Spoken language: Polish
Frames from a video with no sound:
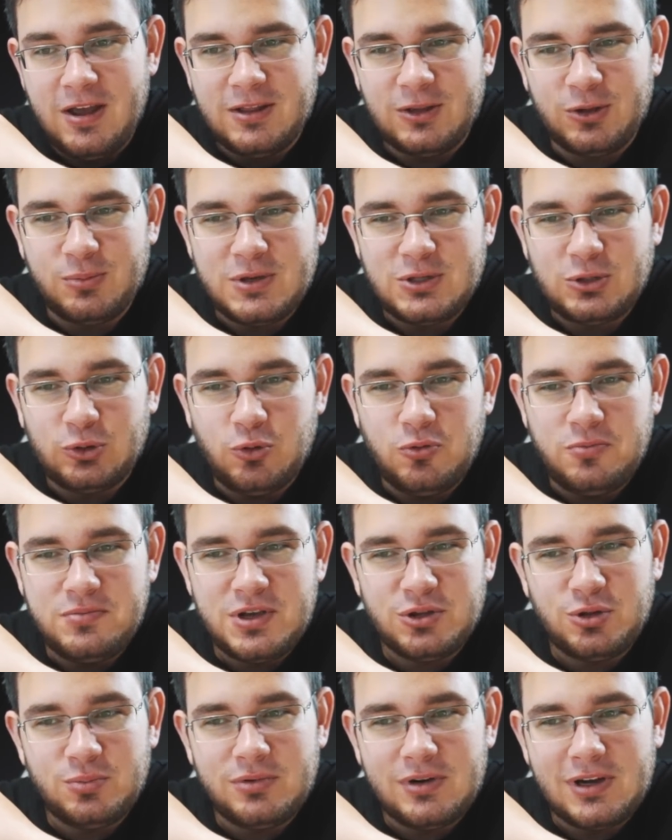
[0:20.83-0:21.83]
Natomiast u
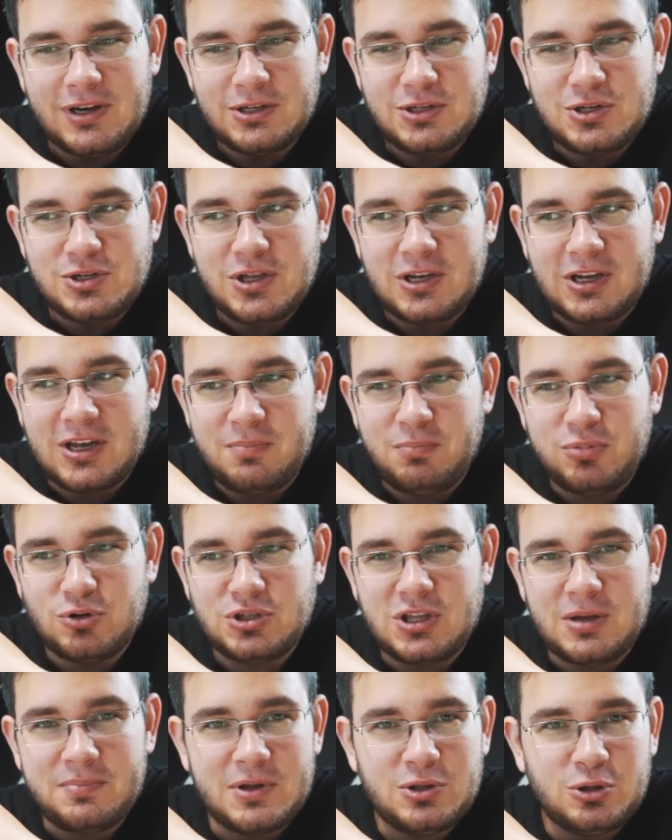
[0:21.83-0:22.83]
mnie to była raczej taka
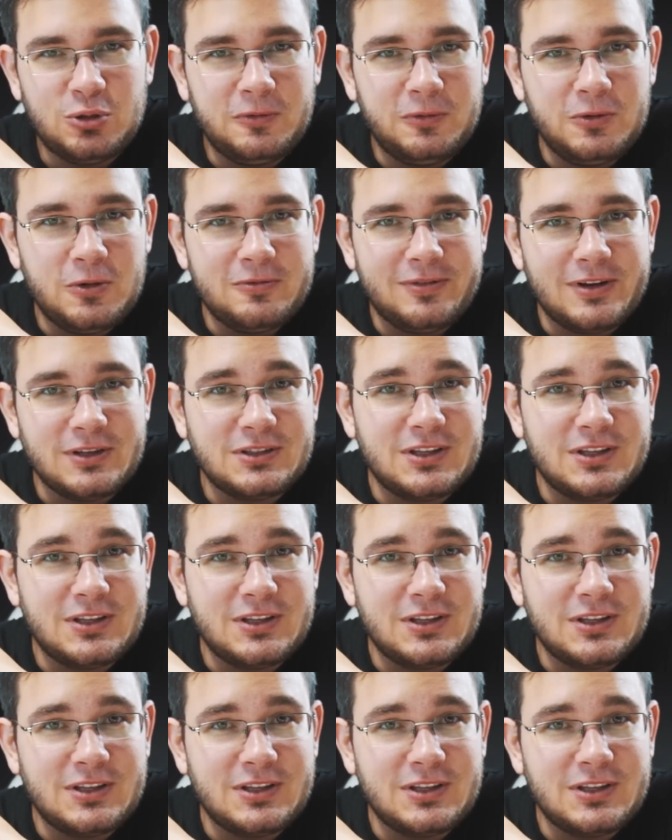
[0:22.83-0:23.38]
poczta pantoflowa.